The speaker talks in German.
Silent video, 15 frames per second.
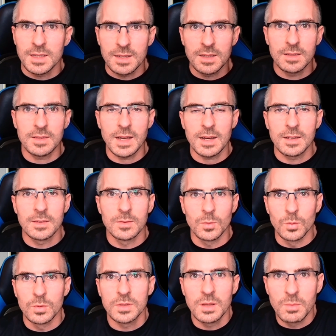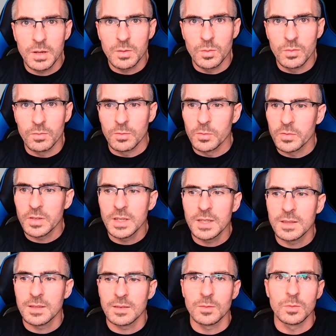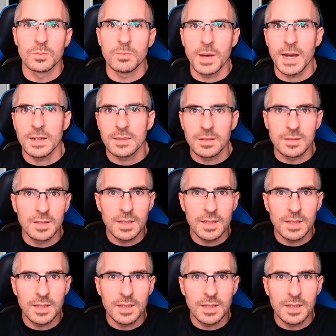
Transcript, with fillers: äh, Sache so, die man irgendwo sieht und macht.